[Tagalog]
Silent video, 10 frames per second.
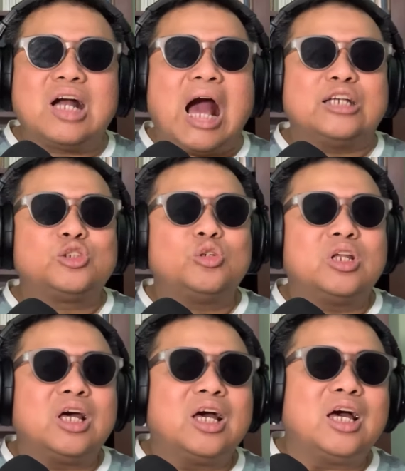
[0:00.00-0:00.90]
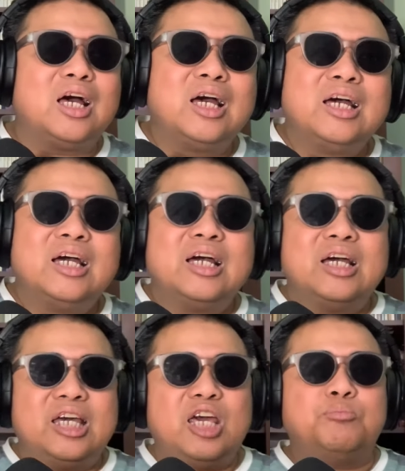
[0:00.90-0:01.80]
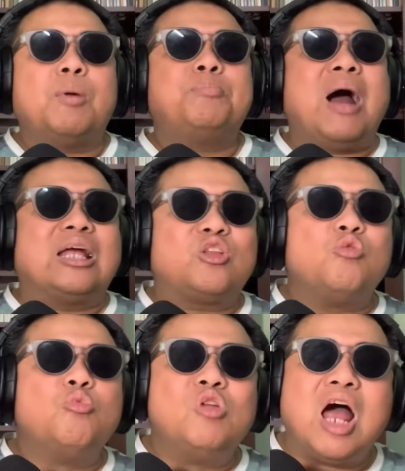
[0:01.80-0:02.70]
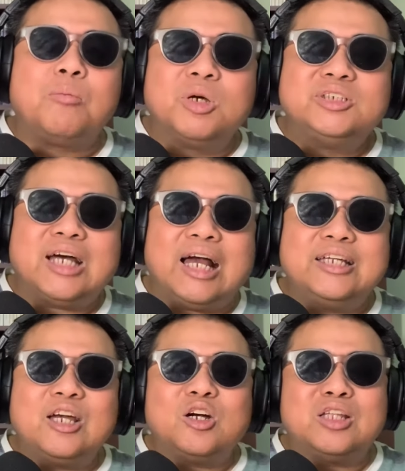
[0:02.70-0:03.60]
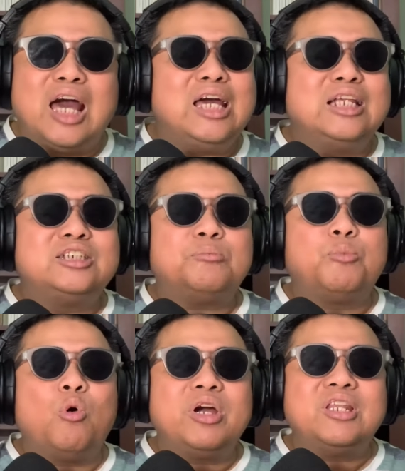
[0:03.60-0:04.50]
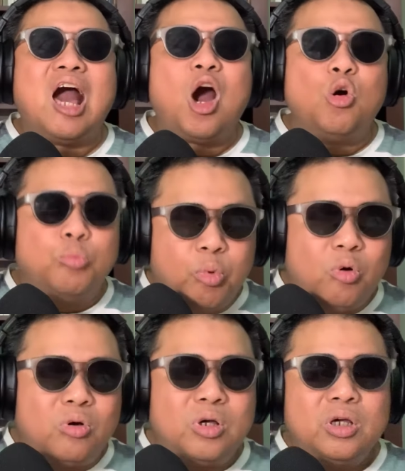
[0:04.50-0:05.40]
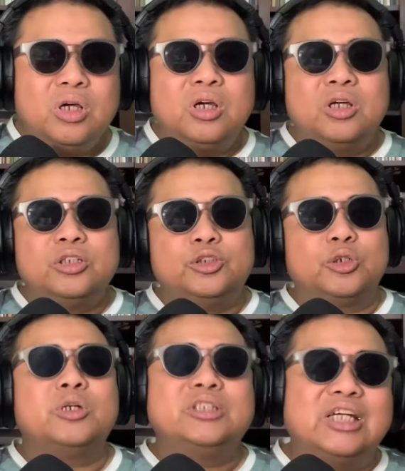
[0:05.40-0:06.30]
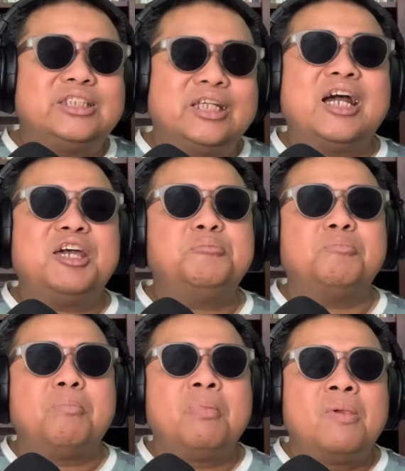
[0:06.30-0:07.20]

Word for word: kaso na ipapataw mo laban sa kanya dahil siya po ay nakaupo during that time.